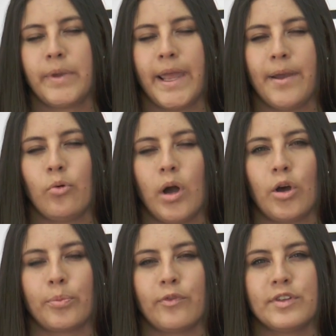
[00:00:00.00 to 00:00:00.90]
eh,
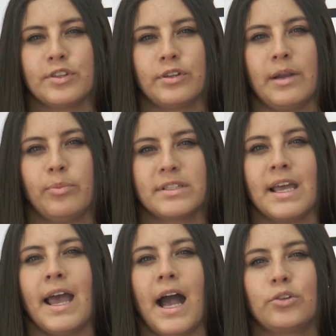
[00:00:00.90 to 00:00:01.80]
jugador profesional, pues
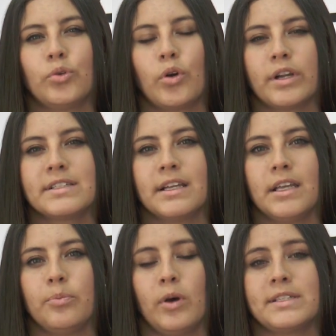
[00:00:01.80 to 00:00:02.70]
actuó con este
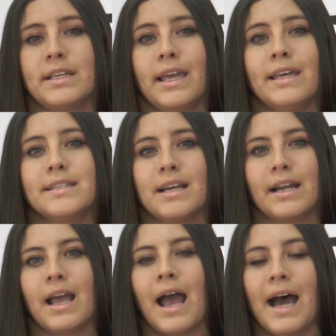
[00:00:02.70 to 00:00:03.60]
equipo, así que de
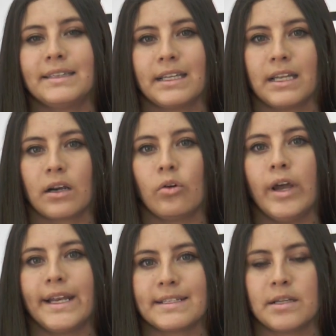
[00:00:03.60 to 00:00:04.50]
llegar a tenerlo
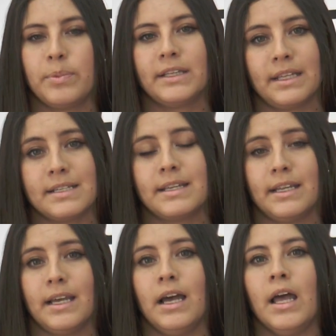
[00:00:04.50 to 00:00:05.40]
en este plantel
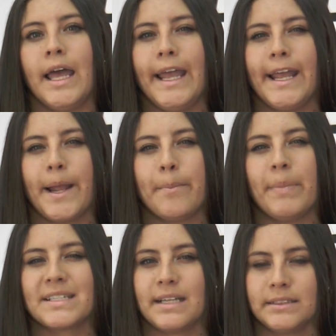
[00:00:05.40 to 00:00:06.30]
sería eh,
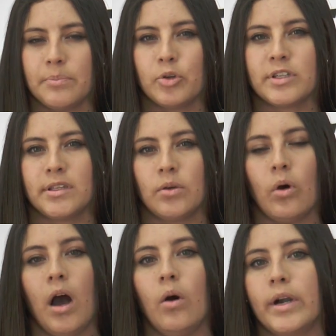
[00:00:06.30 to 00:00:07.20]
bastante positivo.
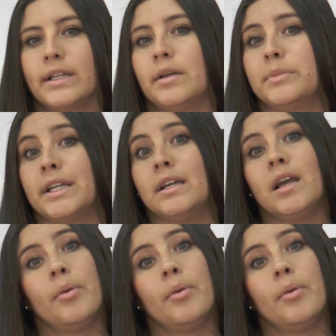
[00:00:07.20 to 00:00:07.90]
Ahora también